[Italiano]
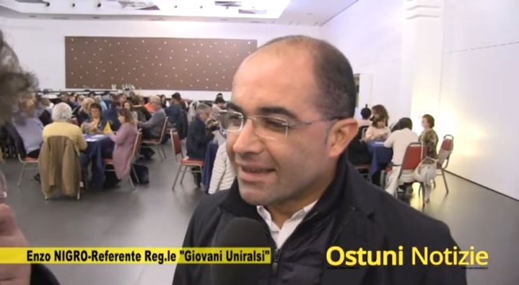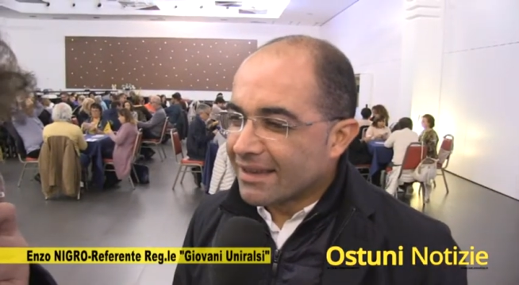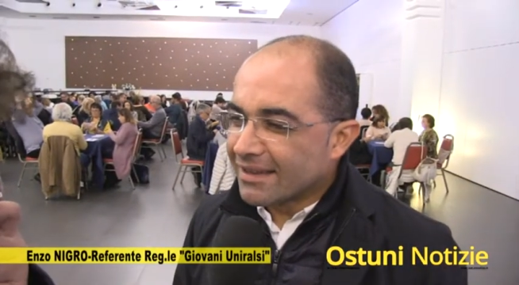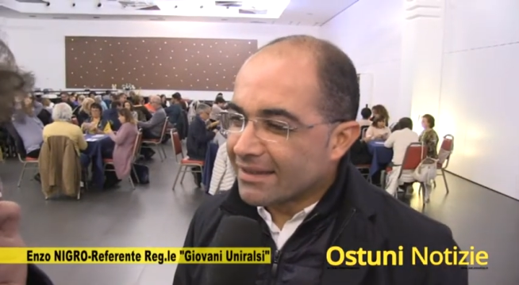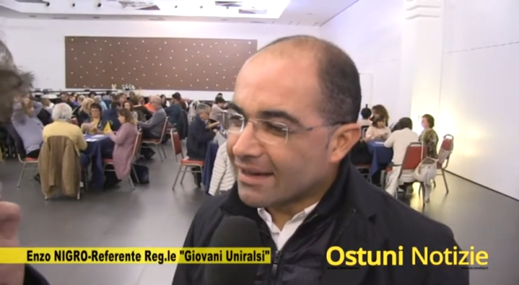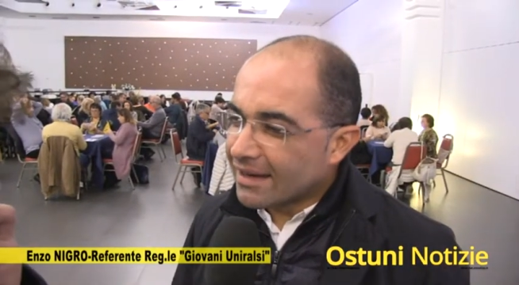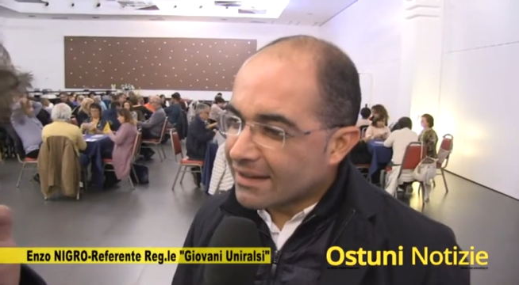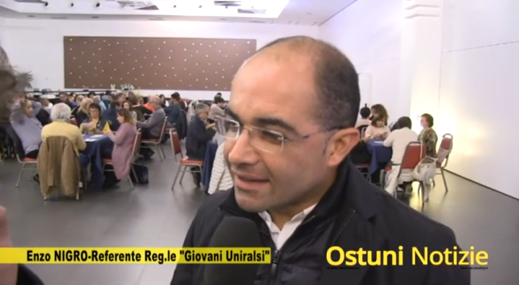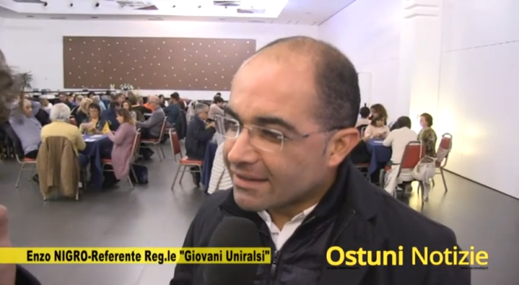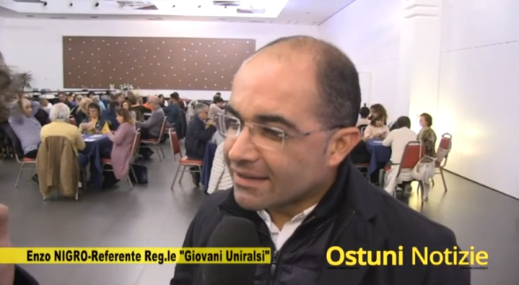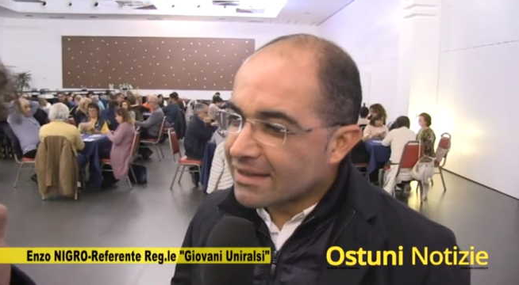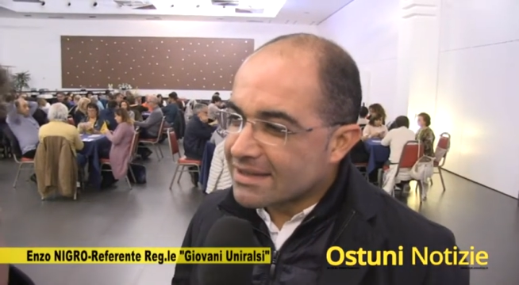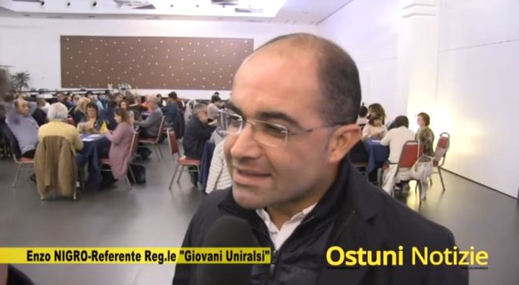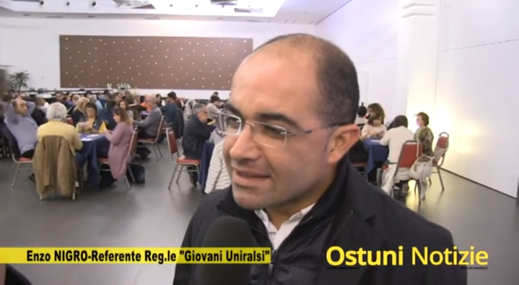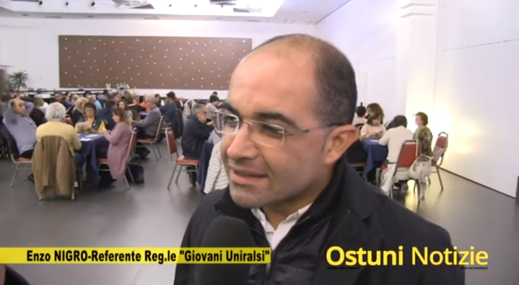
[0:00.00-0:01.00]
che tra le
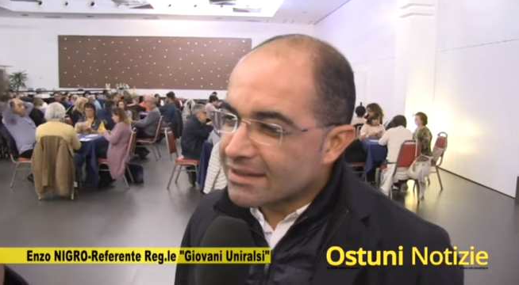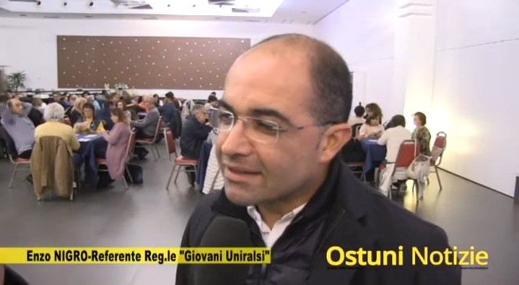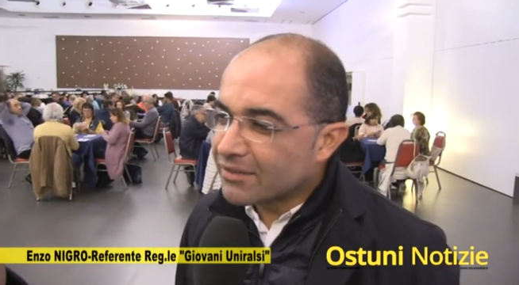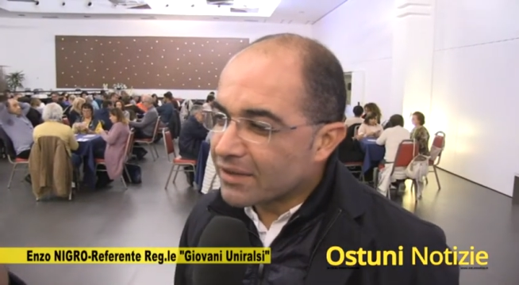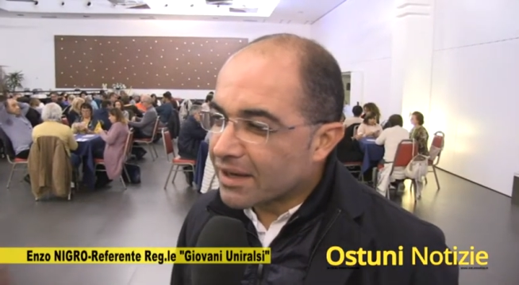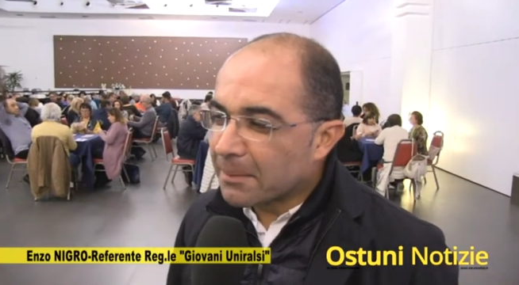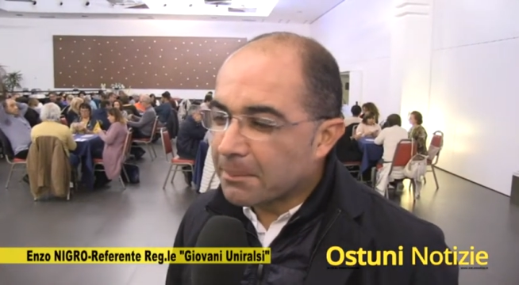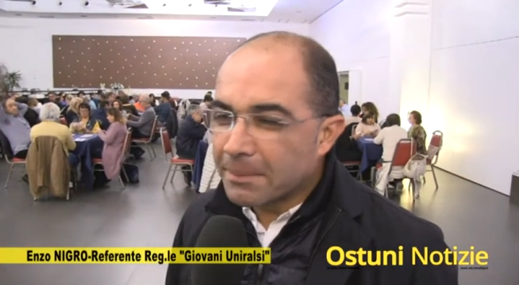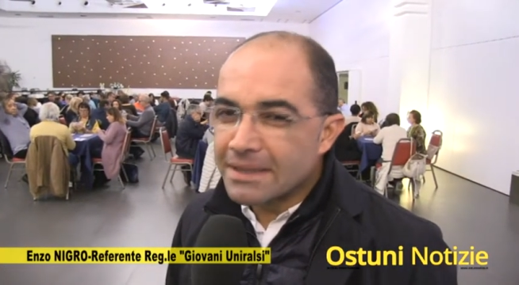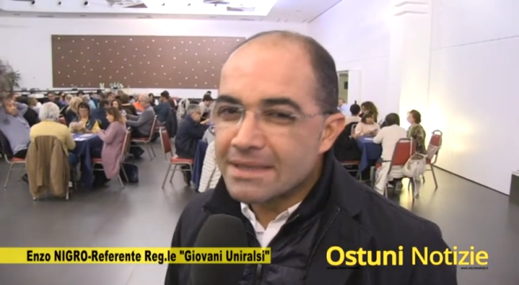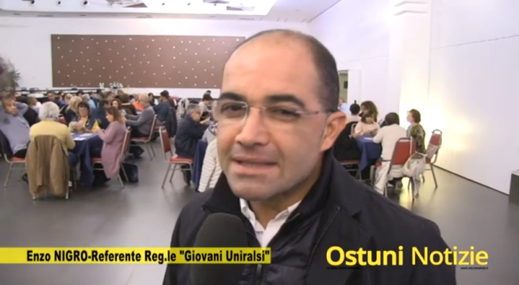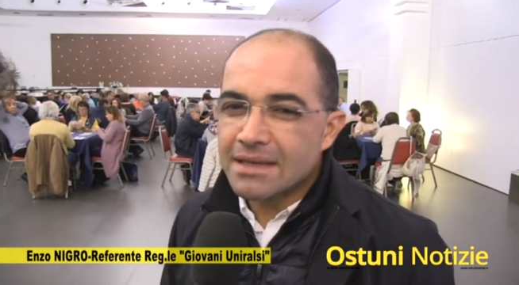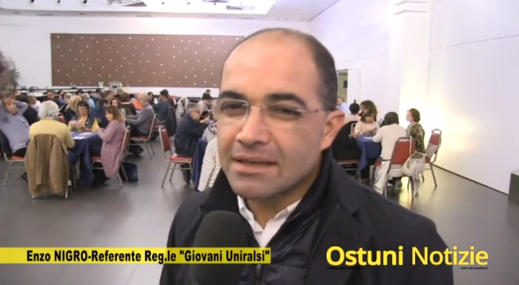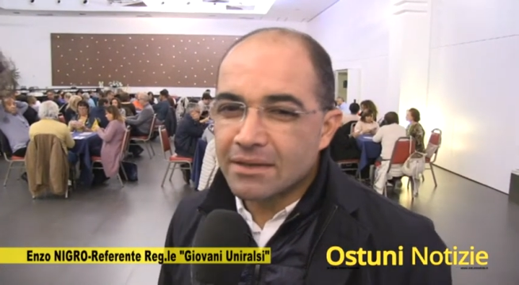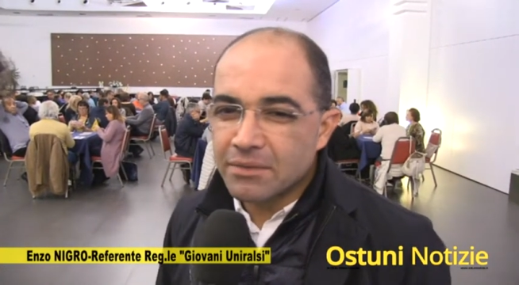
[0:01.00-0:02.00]
tante iniziative ha
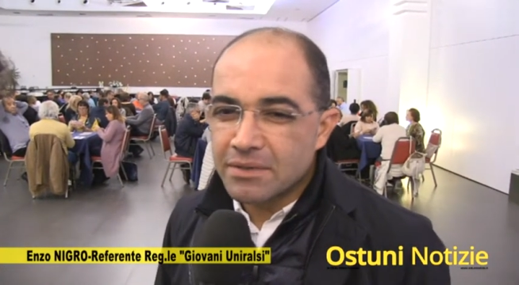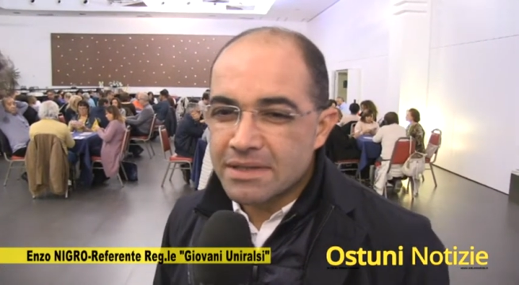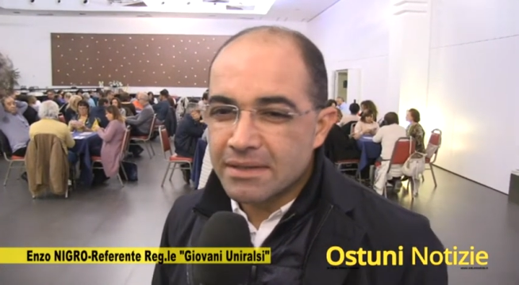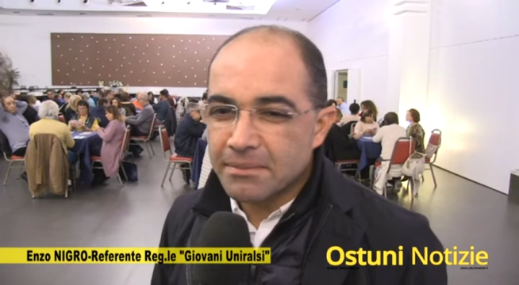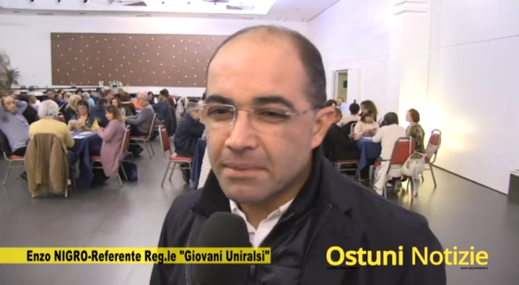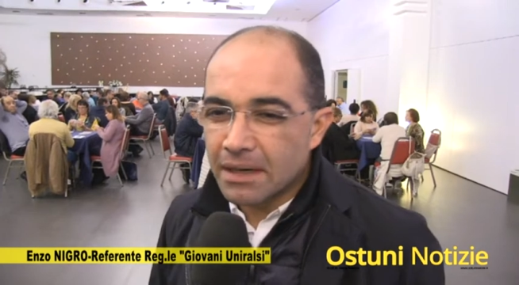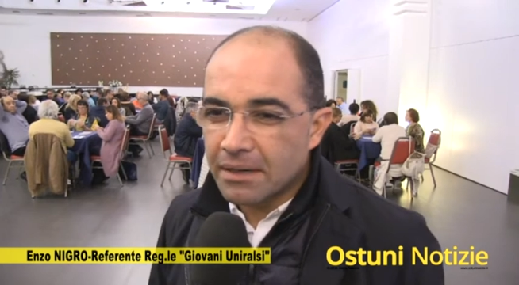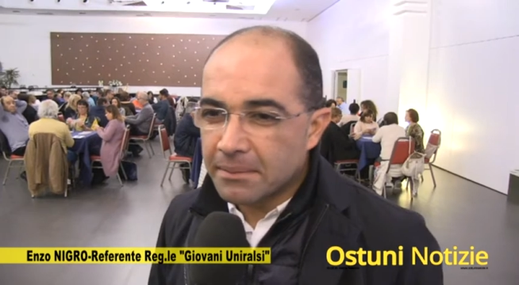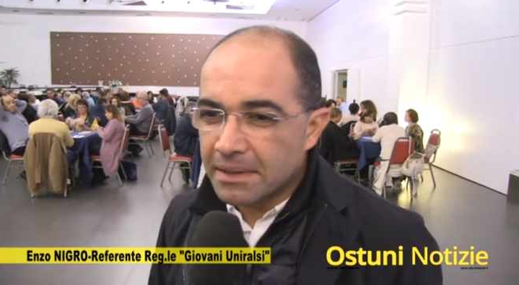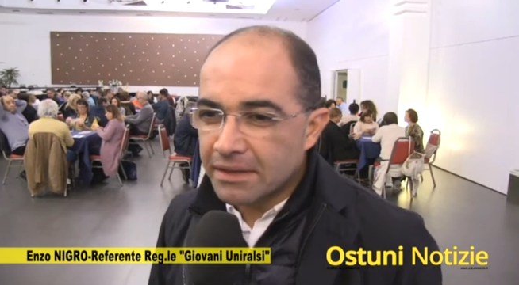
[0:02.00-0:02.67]
pensato a questa bella